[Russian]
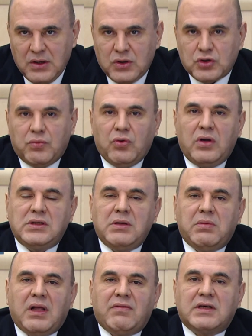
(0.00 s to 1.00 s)
чтобы у
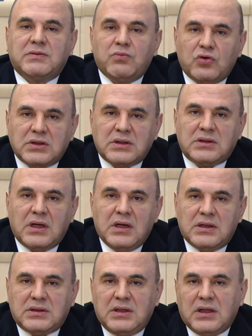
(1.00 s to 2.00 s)
людей была возможность
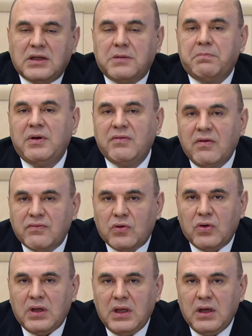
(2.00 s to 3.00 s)
сделать
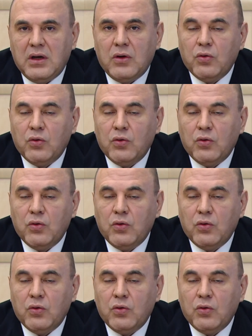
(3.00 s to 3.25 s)
прививку и